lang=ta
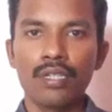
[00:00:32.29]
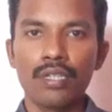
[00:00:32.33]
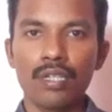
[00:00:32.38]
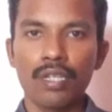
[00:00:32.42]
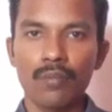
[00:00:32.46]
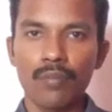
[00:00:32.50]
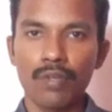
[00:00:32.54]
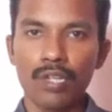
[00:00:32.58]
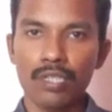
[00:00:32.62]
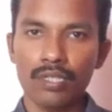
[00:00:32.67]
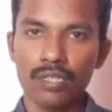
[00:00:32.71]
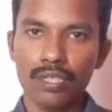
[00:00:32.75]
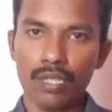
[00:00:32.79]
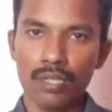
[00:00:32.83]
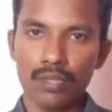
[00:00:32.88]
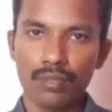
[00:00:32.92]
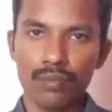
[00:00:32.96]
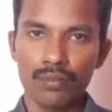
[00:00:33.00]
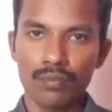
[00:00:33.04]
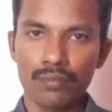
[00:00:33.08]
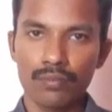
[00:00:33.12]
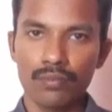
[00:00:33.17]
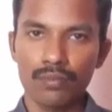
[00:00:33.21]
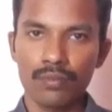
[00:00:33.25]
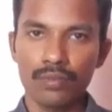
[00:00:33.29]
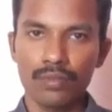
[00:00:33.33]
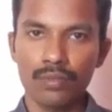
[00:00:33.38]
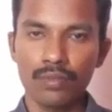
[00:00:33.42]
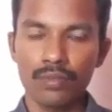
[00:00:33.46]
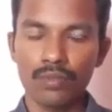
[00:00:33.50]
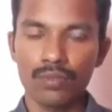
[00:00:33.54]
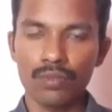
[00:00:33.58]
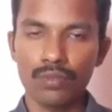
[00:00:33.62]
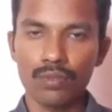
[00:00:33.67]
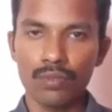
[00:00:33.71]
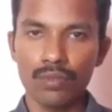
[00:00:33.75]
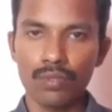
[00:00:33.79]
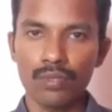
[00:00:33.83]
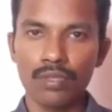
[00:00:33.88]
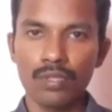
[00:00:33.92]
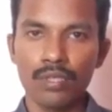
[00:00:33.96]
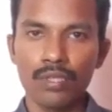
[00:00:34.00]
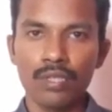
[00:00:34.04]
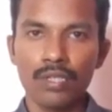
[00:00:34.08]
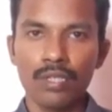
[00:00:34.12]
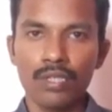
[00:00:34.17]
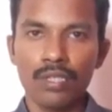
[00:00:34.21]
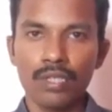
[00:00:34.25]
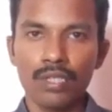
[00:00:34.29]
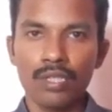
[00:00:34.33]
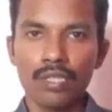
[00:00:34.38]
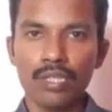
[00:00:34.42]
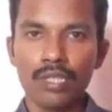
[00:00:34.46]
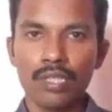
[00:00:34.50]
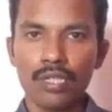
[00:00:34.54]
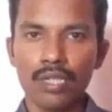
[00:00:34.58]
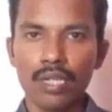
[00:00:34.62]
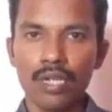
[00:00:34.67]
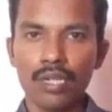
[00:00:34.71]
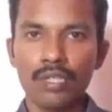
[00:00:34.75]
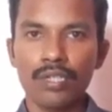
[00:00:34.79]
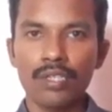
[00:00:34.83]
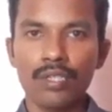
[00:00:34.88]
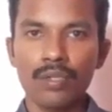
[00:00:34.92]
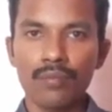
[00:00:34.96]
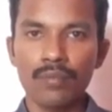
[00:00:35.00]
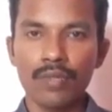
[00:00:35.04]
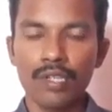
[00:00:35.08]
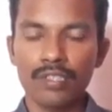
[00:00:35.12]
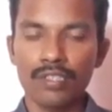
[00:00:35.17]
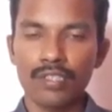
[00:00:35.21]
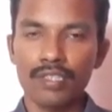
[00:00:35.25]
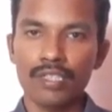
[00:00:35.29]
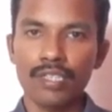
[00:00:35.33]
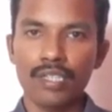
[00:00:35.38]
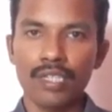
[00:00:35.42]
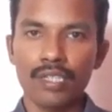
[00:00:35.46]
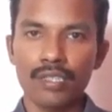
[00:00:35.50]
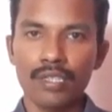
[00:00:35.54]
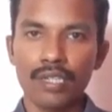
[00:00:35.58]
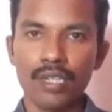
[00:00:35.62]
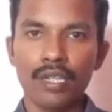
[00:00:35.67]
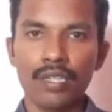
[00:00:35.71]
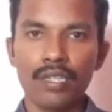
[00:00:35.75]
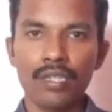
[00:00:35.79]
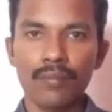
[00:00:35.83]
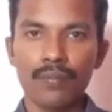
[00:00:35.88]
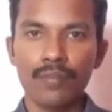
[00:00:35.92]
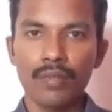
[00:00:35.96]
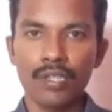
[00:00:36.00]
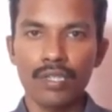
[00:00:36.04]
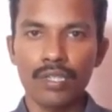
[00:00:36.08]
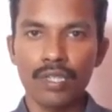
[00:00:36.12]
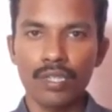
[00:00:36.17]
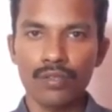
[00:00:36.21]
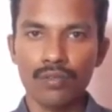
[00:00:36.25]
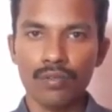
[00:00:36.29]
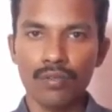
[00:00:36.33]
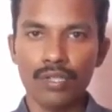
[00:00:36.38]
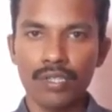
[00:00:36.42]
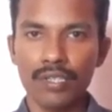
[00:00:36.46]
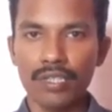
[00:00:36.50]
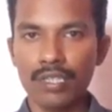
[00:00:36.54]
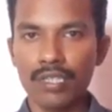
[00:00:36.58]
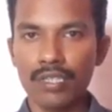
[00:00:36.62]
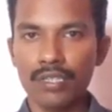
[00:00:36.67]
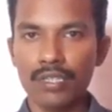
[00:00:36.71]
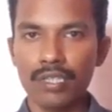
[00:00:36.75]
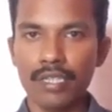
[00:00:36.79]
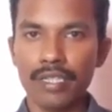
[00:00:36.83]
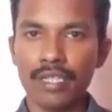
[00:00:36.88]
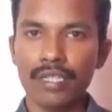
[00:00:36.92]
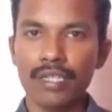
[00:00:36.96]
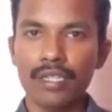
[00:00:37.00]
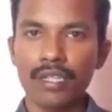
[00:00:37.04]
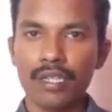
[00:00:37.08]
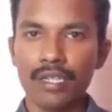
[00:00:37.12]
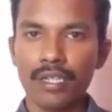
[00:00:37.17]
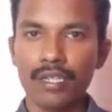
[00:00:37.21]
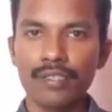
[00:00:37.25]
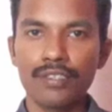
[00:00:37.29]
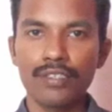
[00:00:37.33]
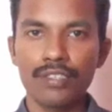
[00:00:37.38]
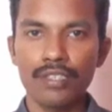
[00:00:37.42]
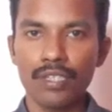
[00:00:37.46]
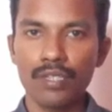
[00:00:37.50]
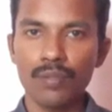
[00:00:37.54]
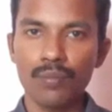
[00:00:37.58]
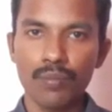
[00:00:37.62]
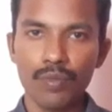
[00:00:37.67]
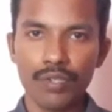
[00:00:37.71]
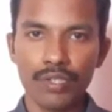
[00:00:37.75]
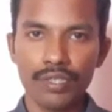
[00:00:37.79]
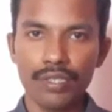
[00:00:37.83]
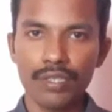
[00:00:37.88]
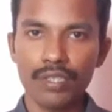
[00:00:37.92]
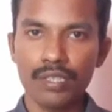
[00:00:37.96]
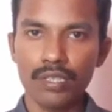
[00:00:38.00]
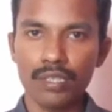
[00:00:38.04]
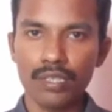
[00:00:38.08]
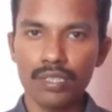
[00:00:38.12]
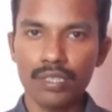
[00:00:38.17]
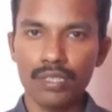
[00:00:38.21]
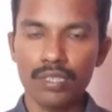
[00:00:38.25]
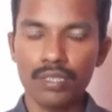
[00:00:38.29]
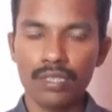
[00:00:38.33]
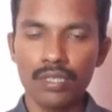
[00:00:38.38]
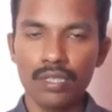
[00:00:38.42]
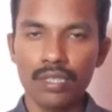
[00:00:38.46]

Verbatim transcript: நம்மளை தாக்கும் ஸோ இந்த காற்று மாசு எதனால் ஏற்படுதுன்னு சொல்லிட்டு நிறைய ஆராய்ச்சிகள் போயிட்டுருக்கு